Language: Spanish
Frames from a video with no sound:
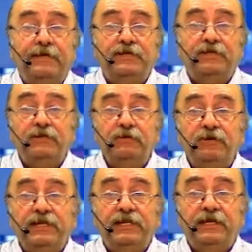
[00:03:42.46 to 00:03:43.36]
La situación
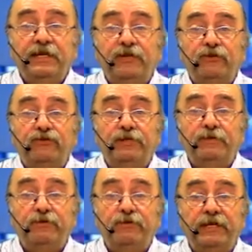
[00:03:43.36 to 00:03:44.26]
política que en estos
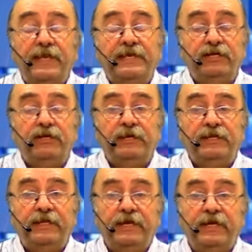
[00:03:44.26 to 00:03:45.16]
últimos casi
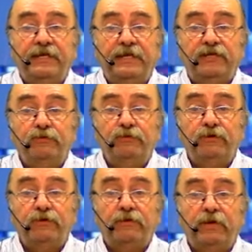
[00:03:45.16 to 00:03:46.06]
90 días desde que
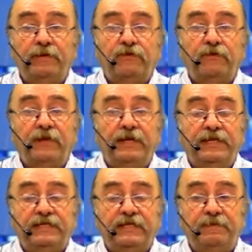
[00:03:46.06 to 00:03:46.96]
asumió Alberto
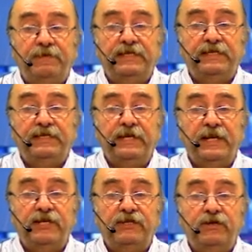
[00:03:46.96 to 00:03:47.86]
Fernández en la presidencia
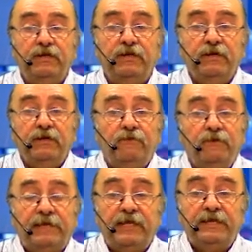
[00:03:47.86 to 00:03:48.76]
de la Nación
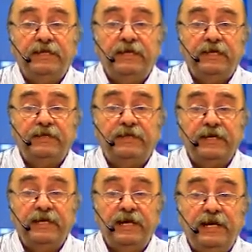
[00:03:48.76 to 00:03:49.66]
fue bastante
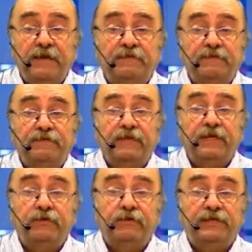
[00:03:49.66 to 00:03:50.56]
tranquila
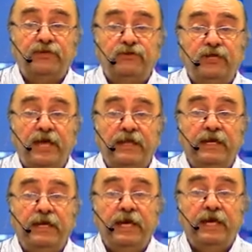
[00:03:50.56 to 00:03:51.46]
en nuestra ciudad.
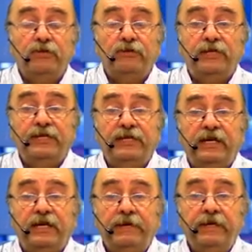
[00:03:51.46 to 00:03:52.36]
Esto es lo que
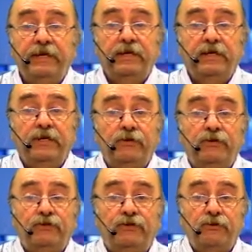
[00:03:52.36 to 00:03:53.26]
tiene que ver
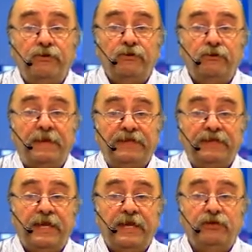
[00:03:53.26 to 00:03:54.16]
con los troncos
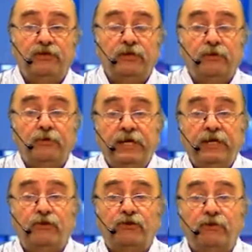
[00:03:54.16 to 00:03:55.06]
partidarios, los
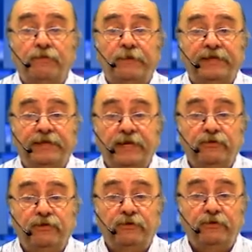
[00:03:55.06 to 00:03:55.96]
viejos troncos
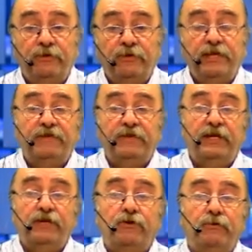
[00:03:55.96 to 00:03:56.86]
partidarios que uno podría
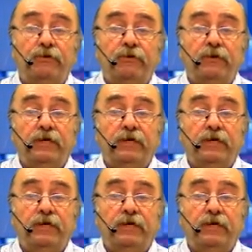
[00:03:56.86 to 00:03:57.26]
definir como